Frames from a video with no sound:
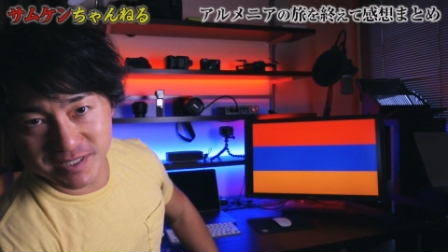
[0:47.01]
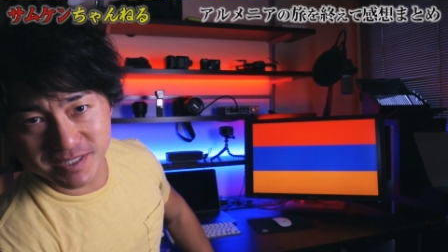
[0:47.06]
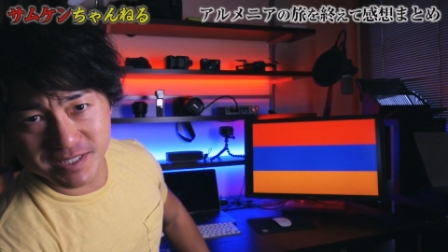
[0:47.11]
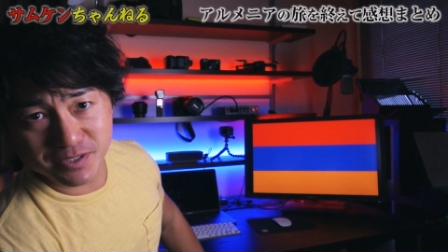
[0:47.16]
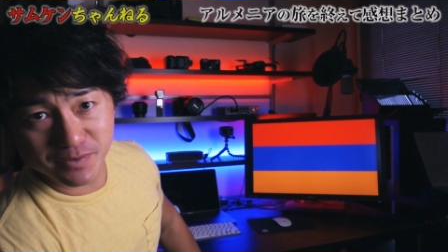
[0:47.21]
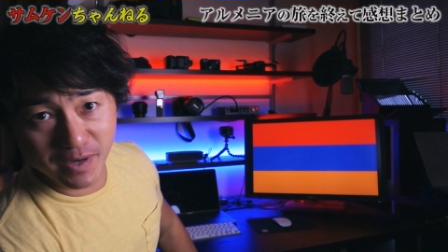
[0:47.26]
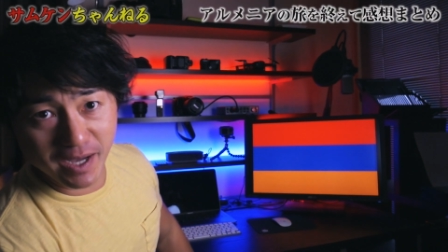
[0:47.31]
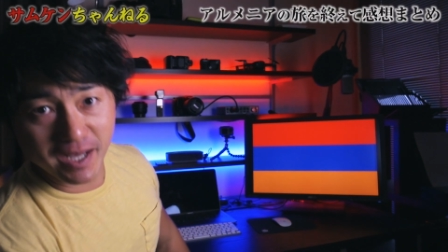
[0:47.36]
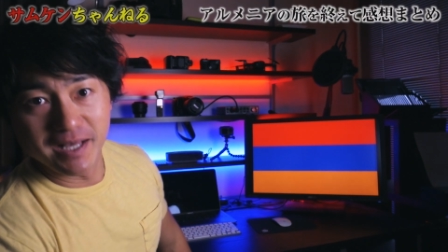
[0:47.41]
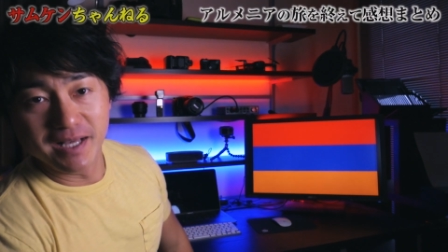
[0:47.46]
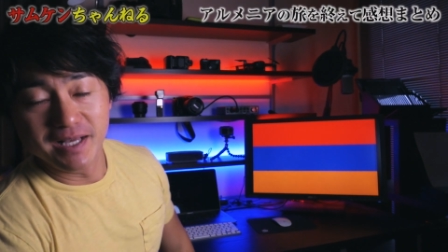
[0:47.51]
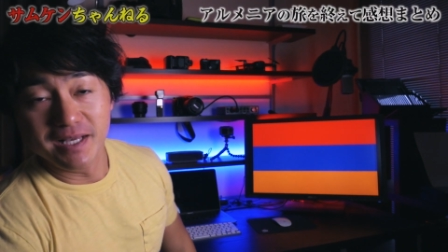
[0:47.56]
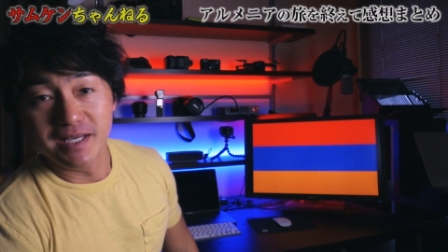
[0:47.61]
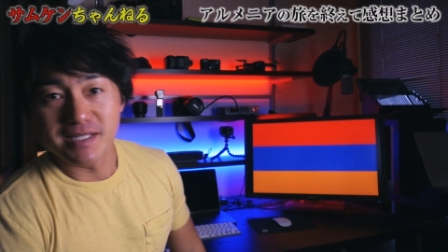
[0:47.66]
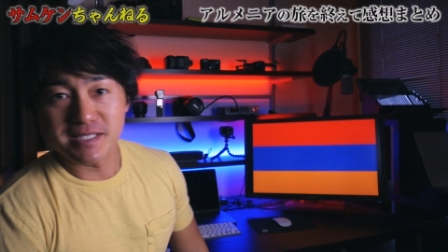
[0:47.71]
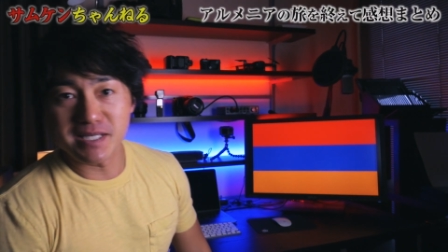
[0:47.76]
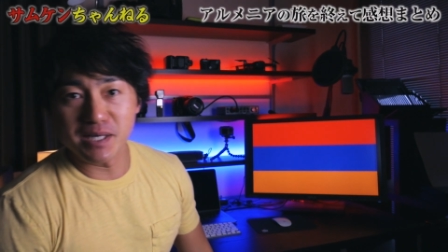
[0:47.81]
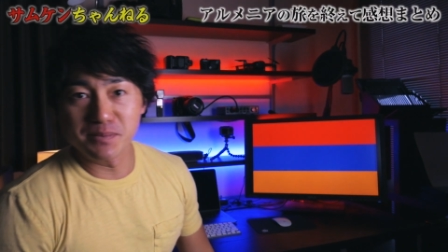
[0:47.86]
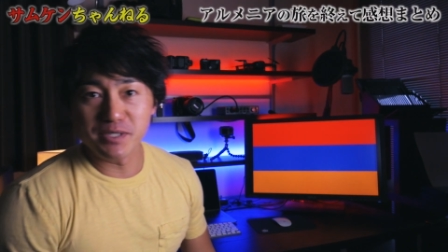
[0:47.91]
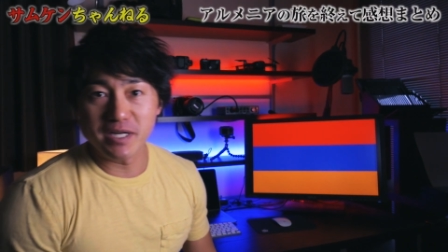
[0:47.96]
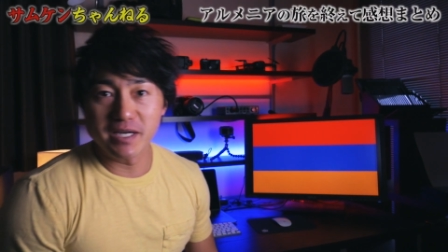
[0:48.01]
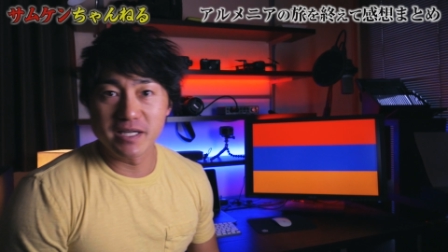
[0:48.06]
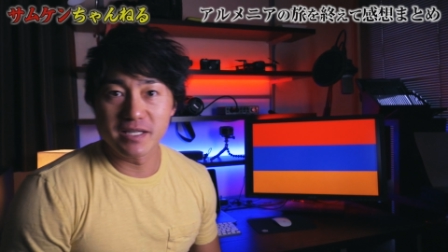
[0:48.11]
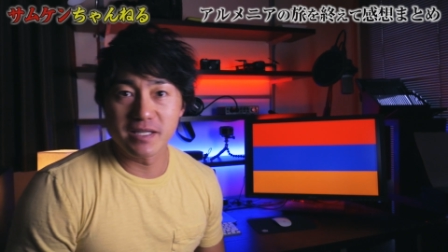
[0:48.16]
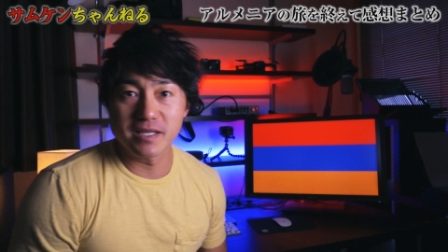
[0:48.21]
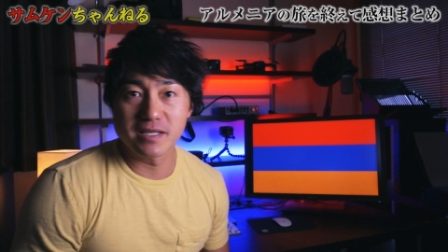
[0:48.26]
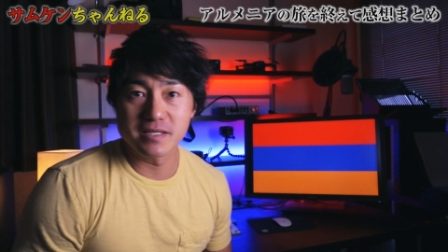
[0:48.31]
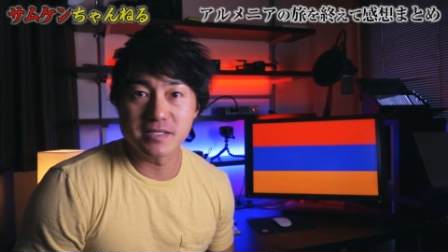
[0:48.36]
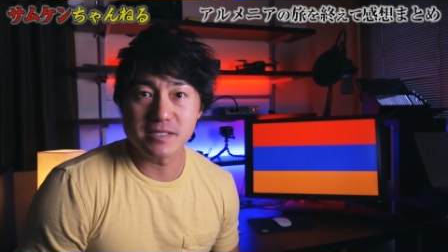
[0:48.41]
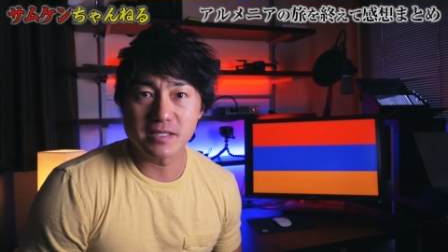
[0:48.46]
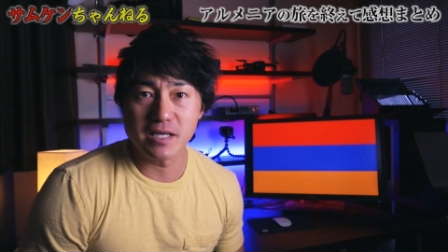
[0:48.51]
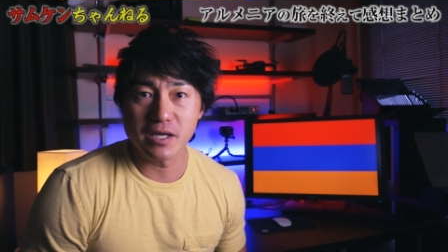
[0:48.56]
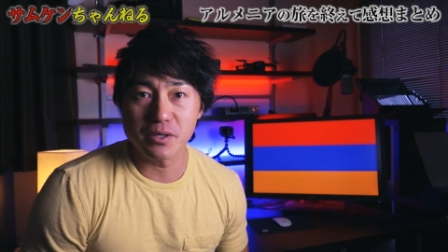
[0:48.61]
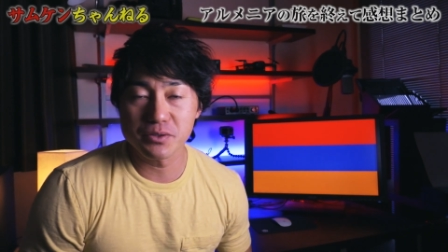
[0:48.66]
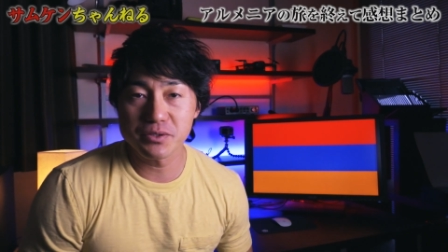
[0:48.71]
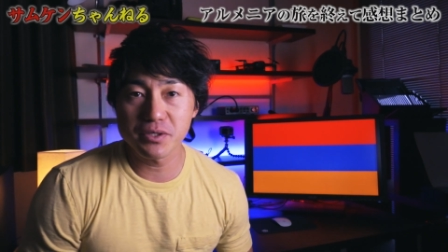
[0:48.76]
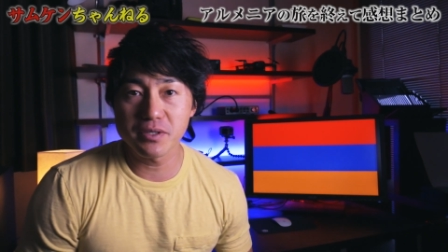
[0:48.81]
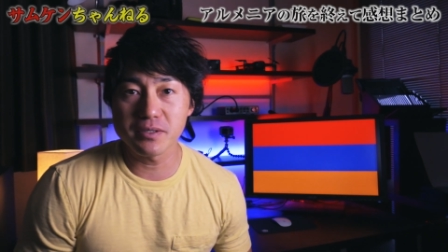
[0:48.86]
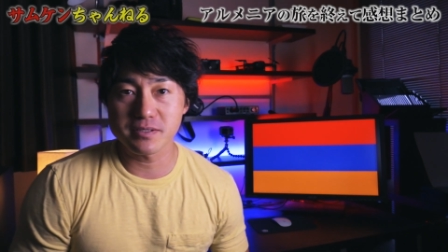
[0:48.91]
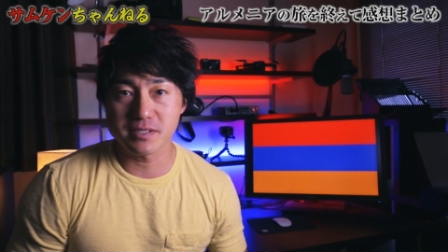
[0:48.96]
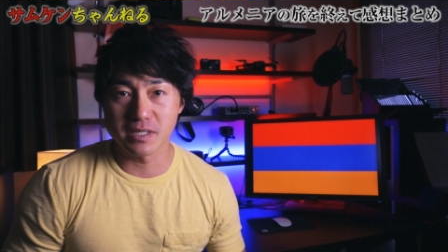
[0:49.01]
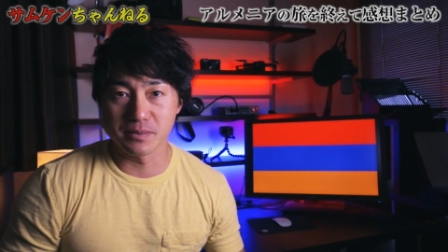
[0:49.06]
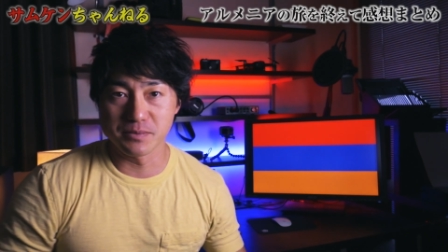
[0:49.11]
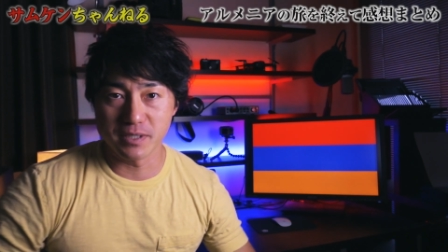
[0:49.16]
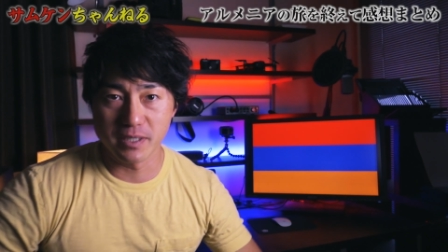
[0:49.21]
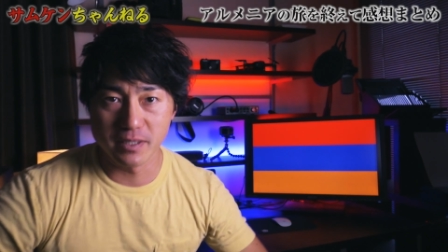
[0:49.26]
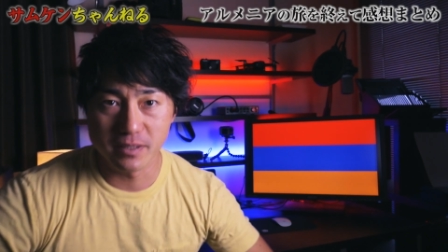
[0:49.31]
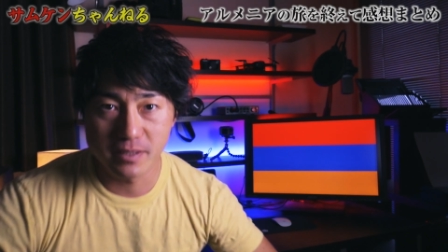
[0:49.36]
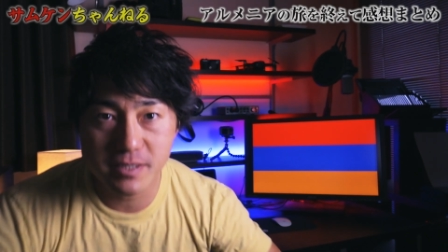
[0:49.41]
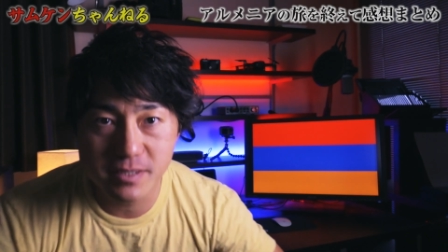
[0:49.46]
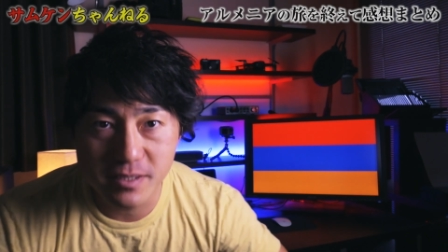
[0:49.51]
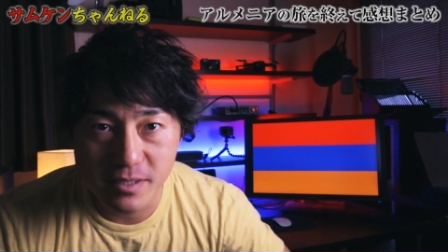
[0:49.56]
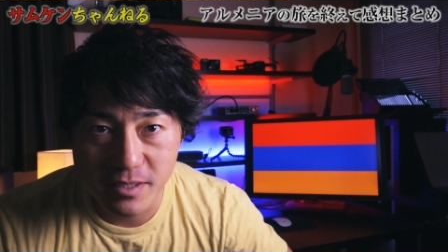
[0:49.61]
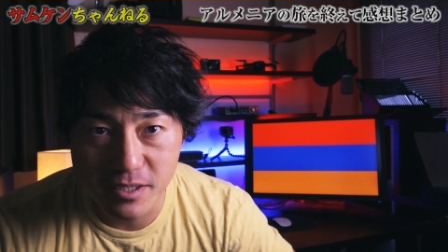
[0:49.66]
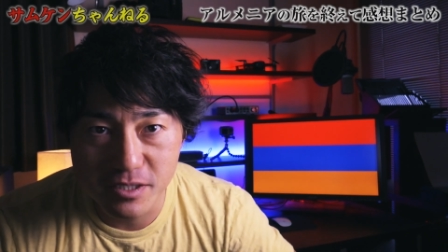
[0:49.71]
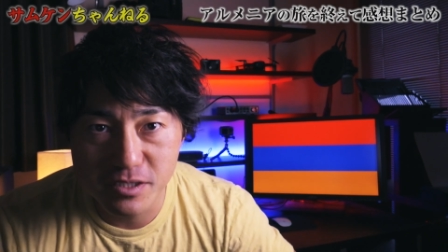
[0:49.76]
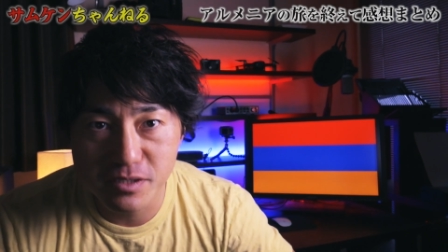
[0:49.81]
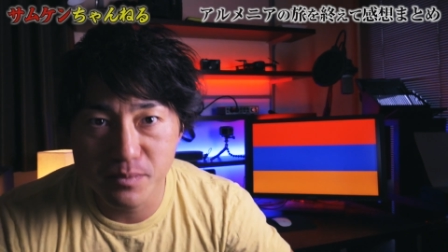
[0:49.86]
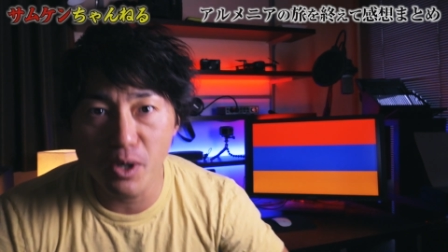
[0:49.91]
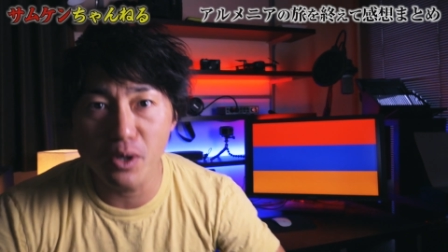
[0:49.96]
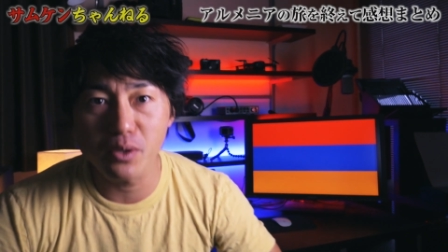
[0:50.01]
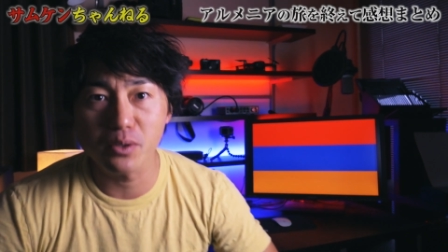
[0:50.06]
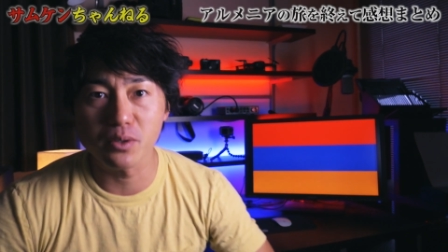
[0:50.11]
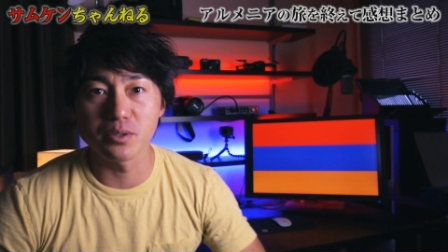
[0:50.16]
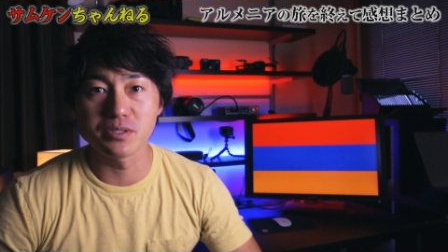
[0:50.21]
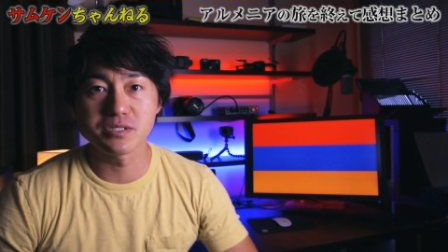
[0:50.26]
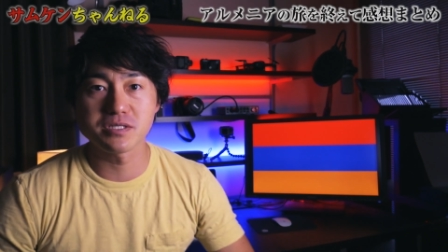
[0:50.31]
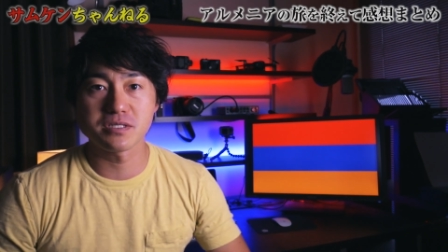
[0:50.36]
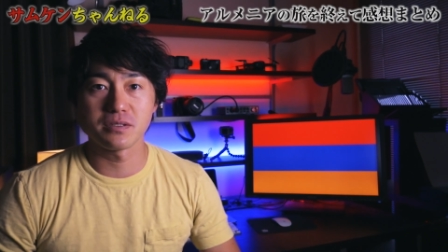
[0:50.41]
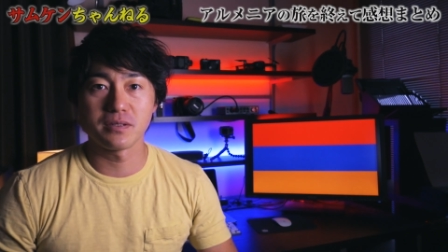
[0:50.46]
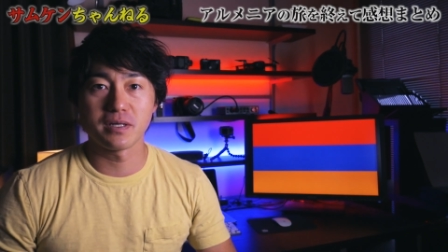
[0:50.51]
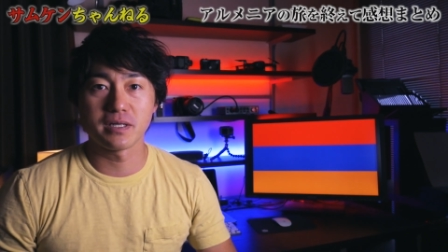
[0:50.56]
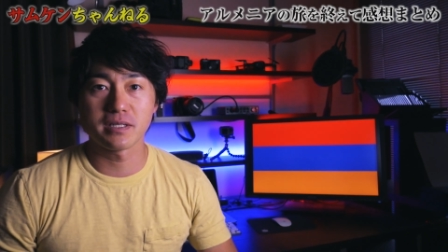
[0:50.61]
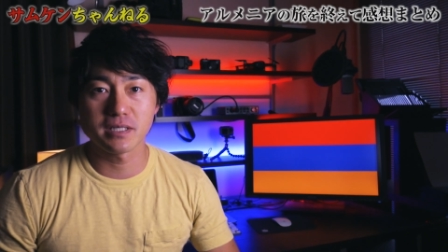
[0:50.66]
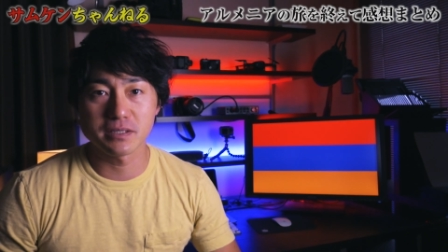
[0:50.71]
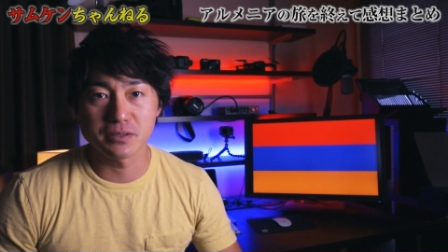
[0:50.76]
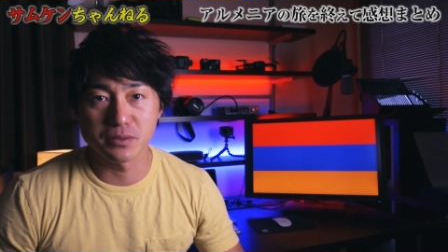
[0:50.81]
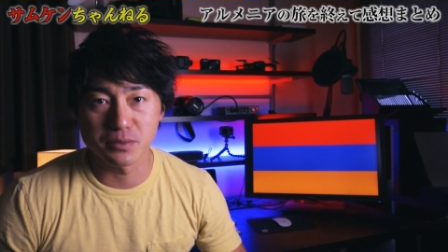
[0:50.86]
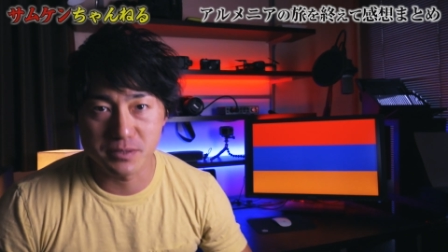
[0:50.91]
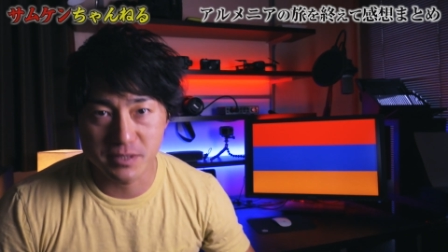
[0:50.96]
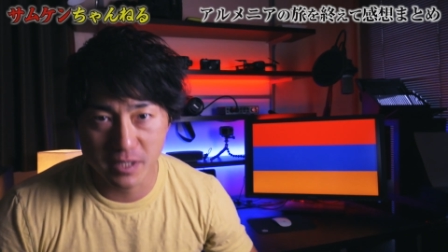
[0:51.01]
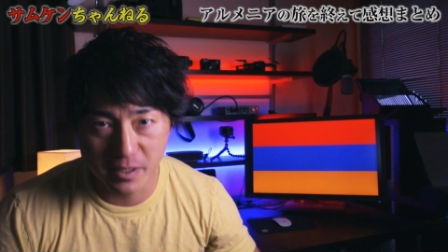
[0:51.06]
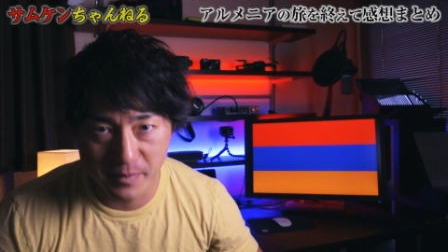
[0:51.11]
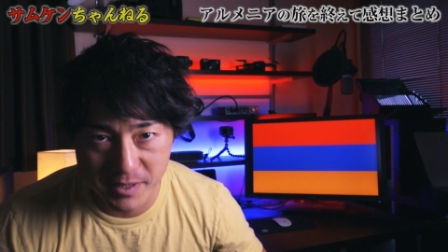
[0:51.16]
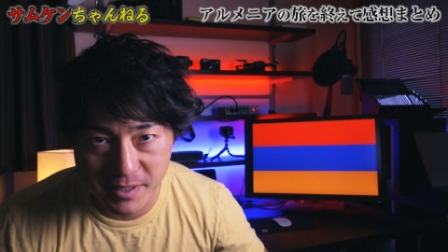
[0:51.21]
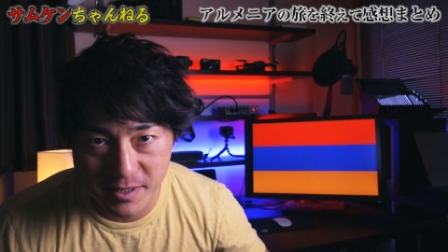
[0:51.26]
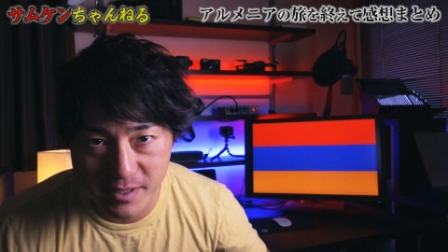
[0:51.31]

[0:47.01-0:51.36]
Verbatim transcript: にちは、侍健介ことサムケンです。いつもご視聴ありがとうございま